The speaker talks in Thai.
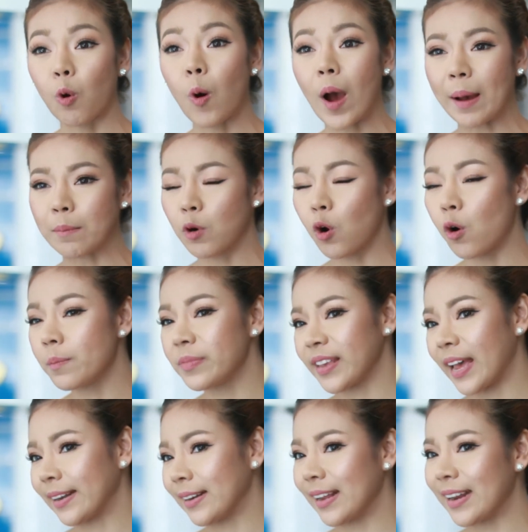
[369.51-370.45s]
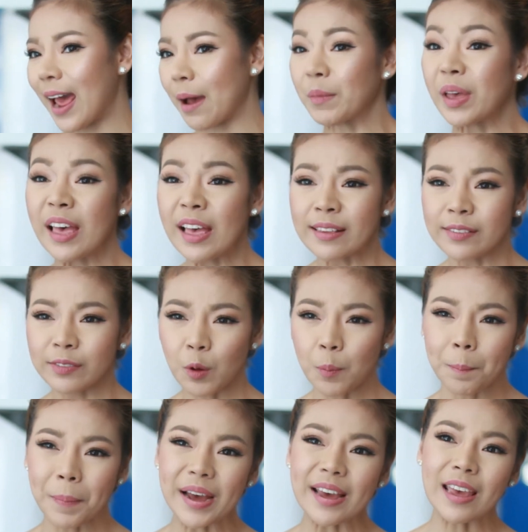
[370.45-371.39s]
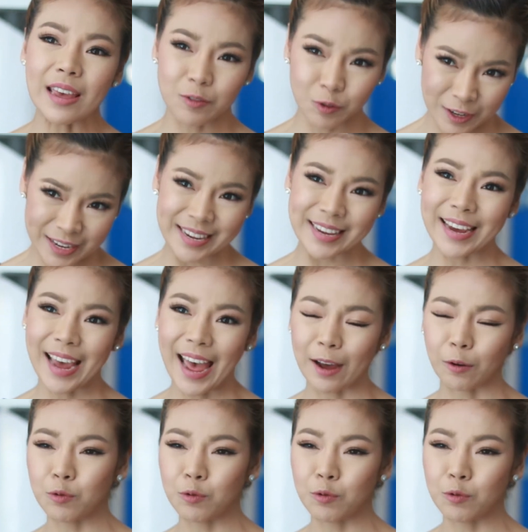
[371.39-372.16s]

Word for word: ความคมชัดระดับ Super เอช ดี ค่ะ